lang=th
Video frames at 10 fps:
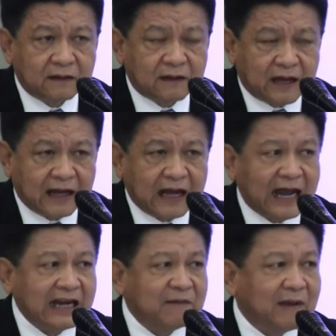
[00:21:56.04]
ค้า
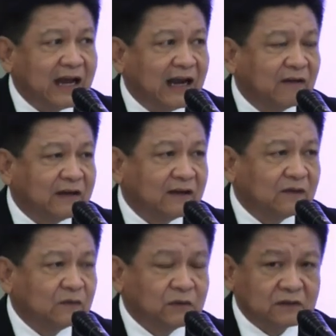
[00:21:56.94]
ขายในบ้านเราเนี่ย
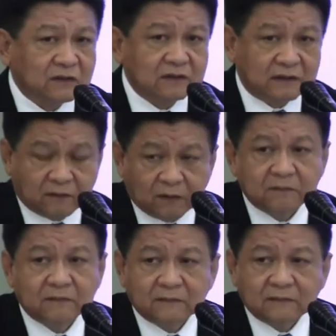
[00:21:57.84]
คุณต้องเคารพ
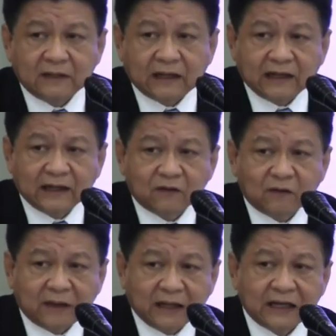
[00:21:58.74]
หลักเกณฑ์ก
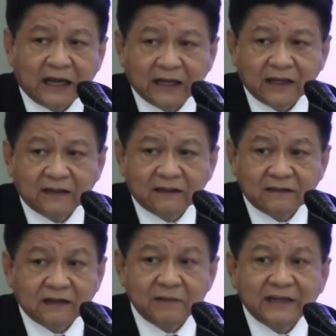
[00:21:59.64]
ฎหมายไทย
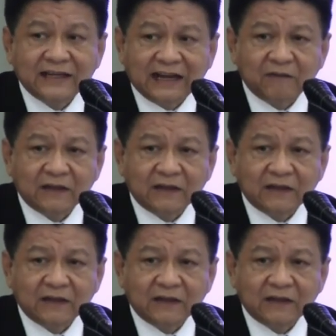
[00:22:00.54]
ซึ่งเราไม่เคยทำ